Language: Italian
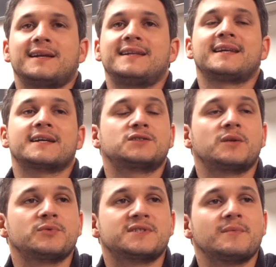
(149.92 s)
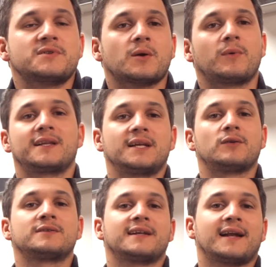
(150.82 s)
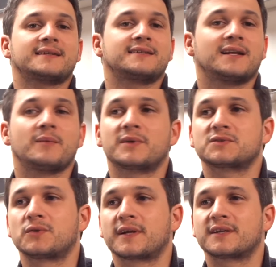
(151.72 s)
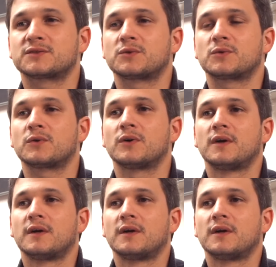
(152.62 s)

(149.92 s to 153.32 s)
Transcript: l'indicazione più semplice è quella di allontanarti dalle persone che sono